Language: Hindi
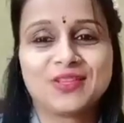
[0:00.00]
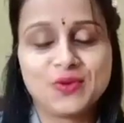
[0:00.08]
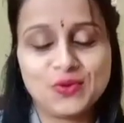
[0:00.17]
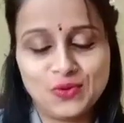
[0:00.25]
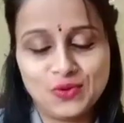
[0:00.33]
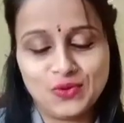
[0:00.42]

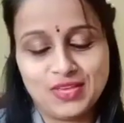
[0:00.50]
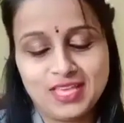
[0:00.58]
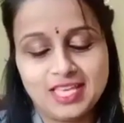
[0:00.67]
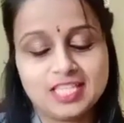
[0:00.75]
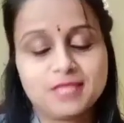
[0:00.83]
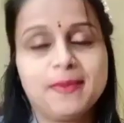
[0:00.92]
तो
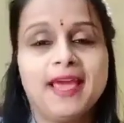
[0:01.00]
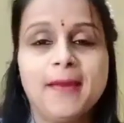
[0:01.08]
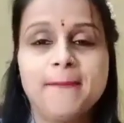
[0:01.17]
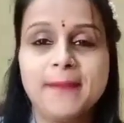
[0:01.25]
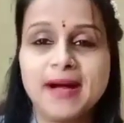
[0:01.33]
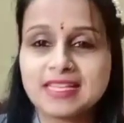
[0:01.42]
इसमें
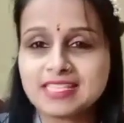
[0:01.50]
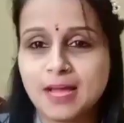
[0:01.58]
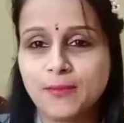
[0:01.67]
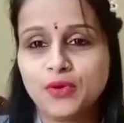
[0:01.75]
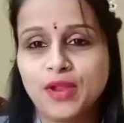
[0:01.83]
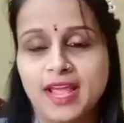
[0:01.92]
है पांच
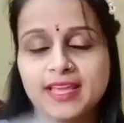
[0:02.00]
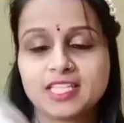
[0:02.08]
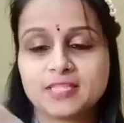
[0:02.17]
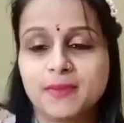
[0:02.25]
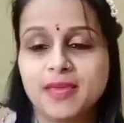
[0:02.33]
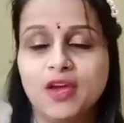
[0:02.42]
साबुन हैंगे
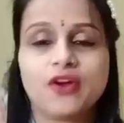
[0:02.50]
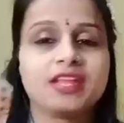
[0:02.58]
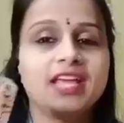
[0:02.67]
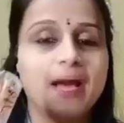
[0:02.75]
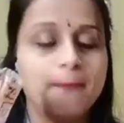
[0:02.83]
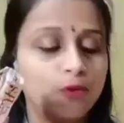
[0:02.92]
इसमें और
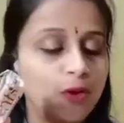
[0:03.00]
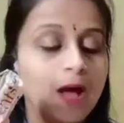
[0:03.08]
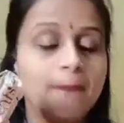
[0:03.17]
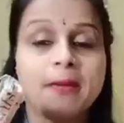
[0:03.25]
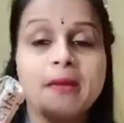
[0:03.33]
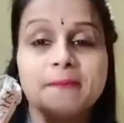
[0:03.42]
ये आपको
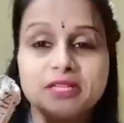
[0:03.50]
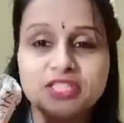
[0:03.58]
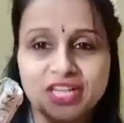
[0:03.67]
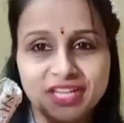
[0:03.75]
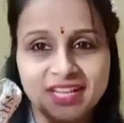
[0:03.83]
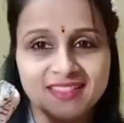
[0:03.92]
आपके
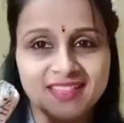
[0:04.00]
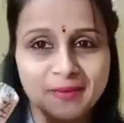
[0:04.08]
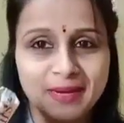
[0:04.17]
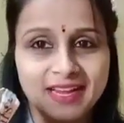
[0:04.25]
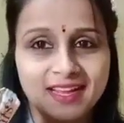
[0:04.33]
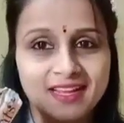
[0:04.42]
बजट के अंदर
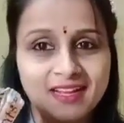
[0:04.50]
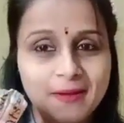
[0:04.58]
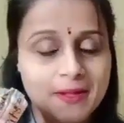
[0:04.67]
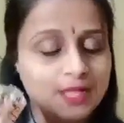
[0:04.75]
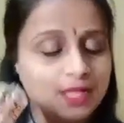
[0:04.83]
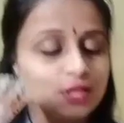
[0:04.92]
मिलेगा
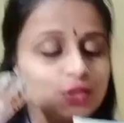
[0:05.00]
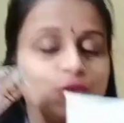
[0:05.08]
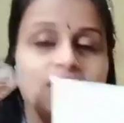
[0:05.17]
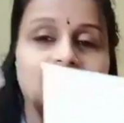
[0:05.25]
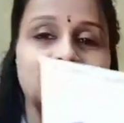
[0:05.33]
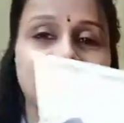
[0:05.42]
तो
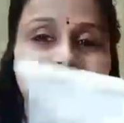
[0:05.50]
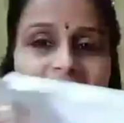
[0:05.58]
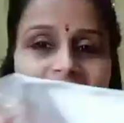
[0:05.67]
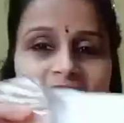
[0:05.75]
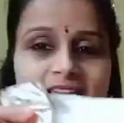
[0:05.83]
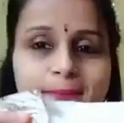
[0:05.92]
ये देख
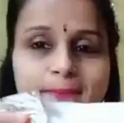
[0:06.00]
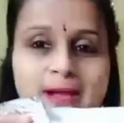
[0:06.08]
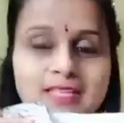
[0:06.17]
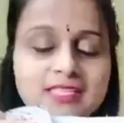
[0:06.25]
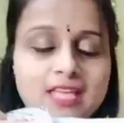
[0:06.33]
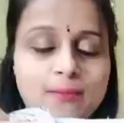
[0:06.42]
सकते हैं
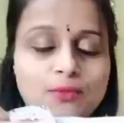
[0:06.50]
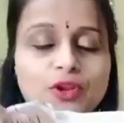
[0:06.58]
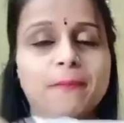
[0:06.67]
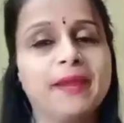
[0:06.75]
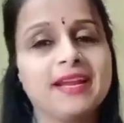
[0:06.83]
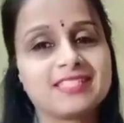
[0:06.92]
पांच साबुन
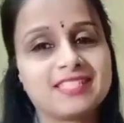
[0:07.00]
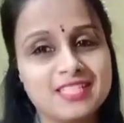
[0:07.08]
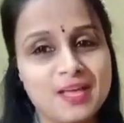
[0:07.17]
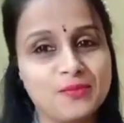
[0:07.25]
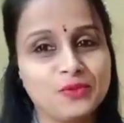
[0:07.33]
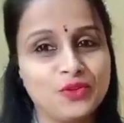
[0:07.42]
और पियर्स का
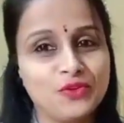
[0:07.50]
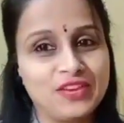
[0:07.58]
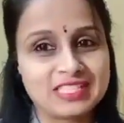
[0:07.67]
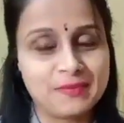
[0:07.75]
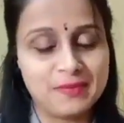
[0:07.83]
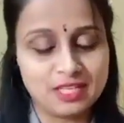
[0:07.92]
साबुन तो
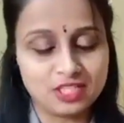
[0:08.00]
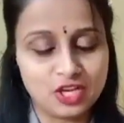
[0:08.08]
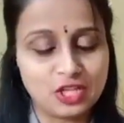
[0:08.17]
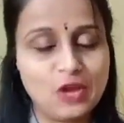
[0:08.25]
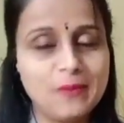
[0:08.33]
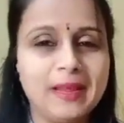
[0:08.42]
वैसे भी अच्छा
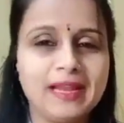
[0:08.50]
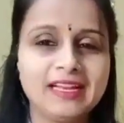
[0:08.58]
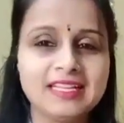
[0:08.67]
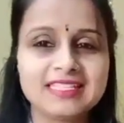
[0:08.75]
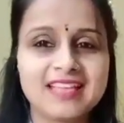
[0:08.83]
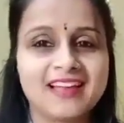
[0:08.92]
होता है और मैंने
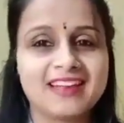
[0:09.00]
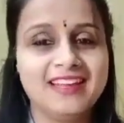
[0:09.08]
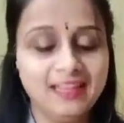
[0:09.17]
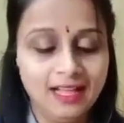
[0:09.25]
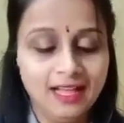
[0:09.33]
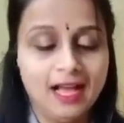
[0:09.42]
ना
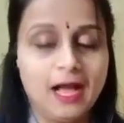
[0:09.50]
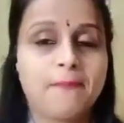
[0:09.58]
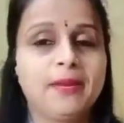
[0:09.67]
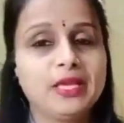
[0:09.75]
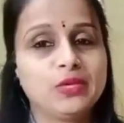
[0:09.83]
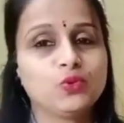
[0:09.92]
सारी
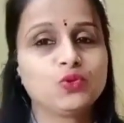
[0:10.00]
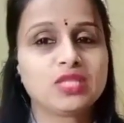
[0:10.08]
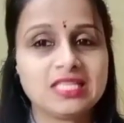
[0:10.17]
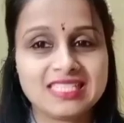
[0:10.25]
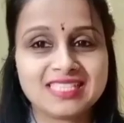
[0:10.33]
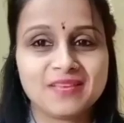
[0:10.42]
अपनी यूज़
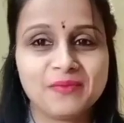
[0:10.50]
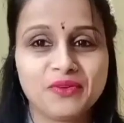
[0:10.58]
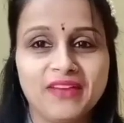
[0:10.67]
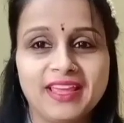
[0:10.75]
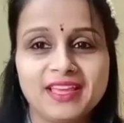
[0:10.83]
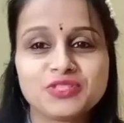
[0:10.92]
की चीज़ें
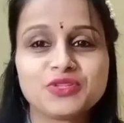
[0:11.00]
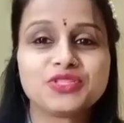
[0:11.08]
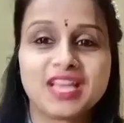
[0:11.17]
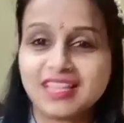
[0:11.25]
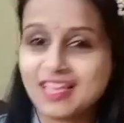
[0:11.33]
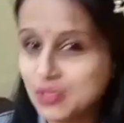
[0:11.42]
मंगवाई हैं जो
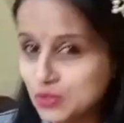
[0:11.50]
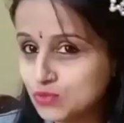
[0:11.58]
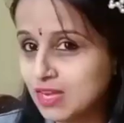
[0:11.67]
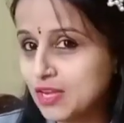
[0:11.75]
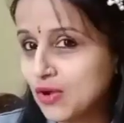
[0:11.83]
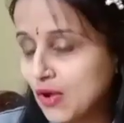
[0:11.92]
ज़्यादा यूज़
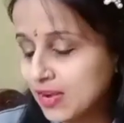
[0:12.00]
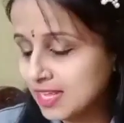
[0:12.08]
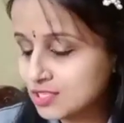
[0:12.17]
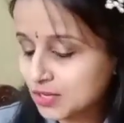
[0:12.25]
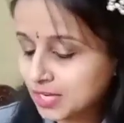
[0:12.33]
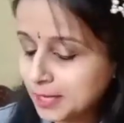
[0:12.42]
वाली और
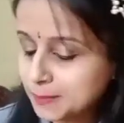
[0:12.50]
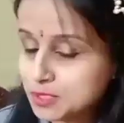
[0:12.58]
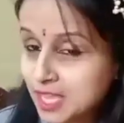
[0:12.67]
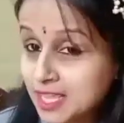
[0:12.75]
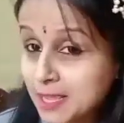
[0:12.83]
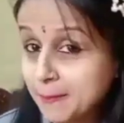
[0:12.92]
ये जो
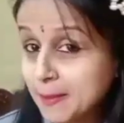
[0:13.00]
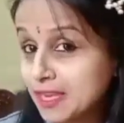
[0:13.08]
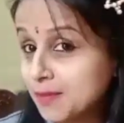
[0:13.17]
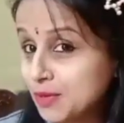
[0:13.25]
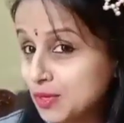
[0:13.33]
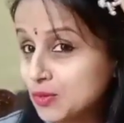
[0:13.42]
क्लिप्स हैं ये
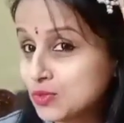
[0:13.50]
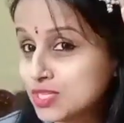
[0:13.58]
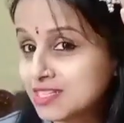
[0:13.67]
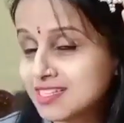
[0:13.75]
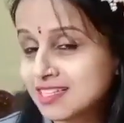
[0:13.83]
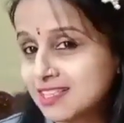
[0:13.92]
परी भी यूज़
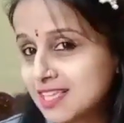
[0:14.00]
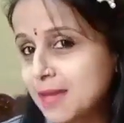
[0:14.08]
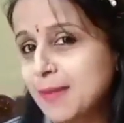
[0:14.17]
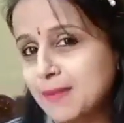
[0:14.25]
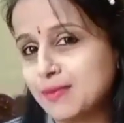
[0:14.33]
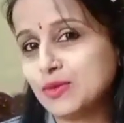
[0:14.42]
कर सकती है
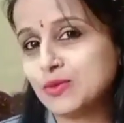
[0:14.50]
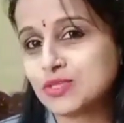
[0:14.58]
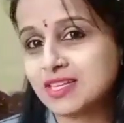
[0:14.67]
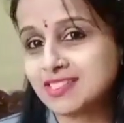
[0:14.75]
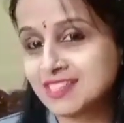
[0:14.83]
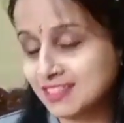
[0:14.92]
मैं भी
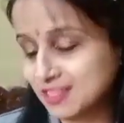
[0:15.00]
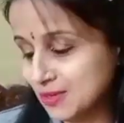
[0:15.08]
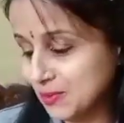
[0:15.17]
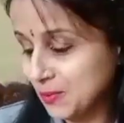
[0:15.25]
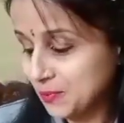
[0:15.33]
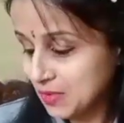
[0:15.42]
यूज़ कर सकती
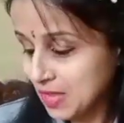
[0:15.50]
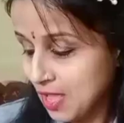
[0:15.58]
हूँ